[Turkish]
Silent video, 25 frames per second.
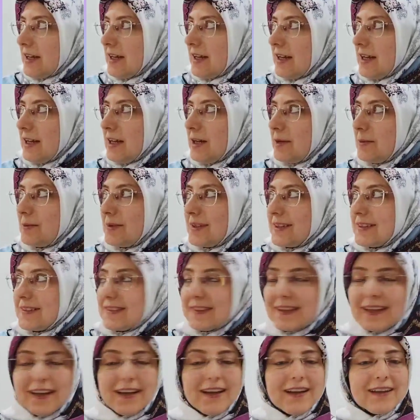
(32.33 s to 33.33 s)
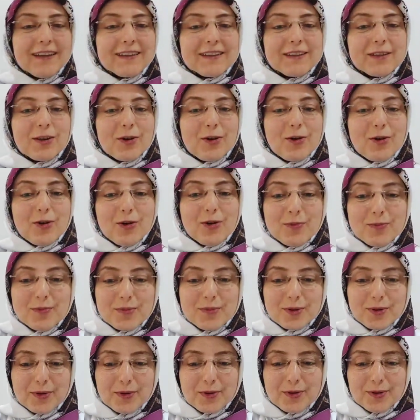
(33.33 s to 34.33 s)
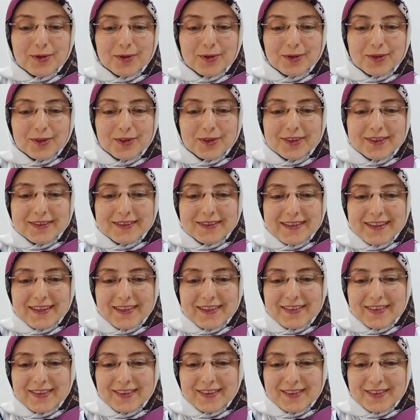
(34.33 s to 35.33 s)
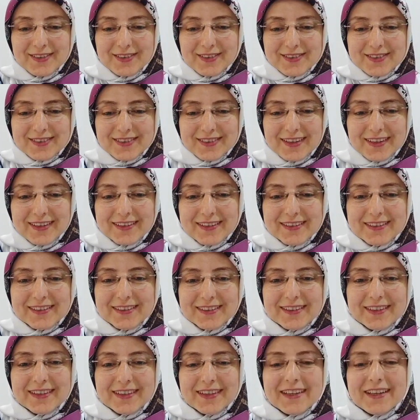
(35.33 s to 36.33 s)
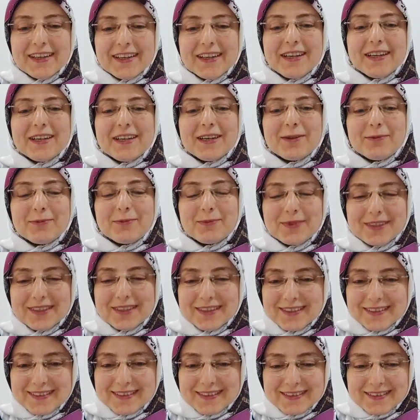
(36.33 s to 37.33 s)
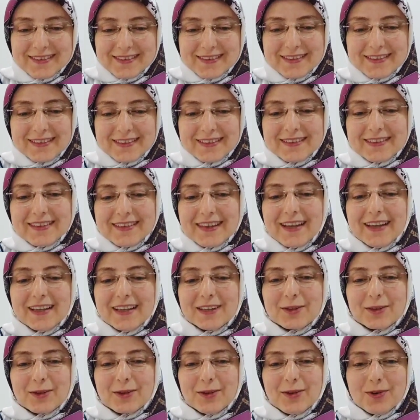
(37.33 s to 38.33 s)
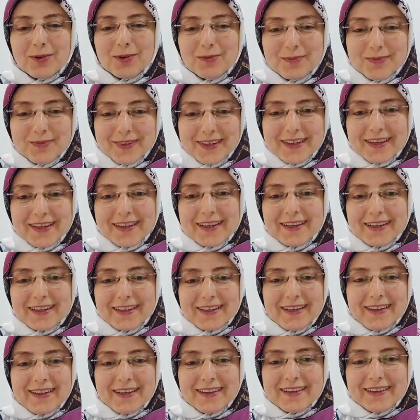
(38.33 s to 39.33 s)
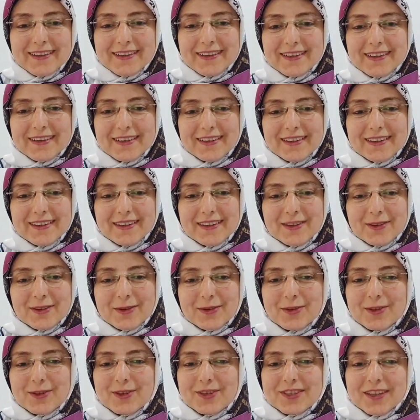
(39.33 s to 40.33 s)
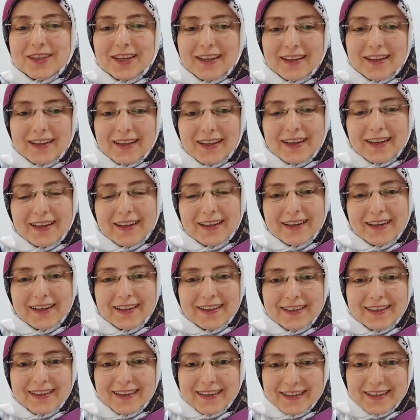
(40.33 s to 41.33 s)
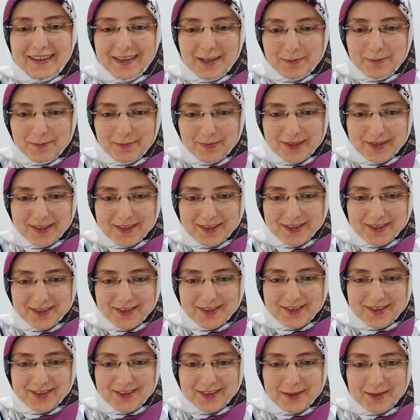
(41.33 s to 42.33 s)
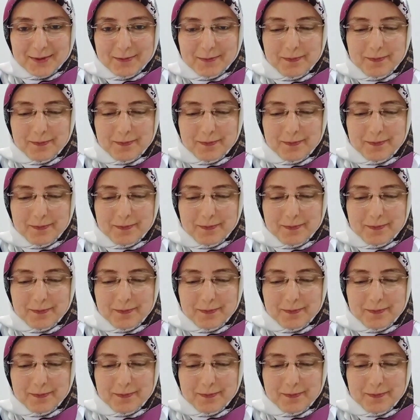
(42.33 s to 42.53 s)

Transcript: Ama saat 11 oldu sevgili dostlar. Biz saat 11'e kadar Gülcan'la yayın yapmaya çalıştık.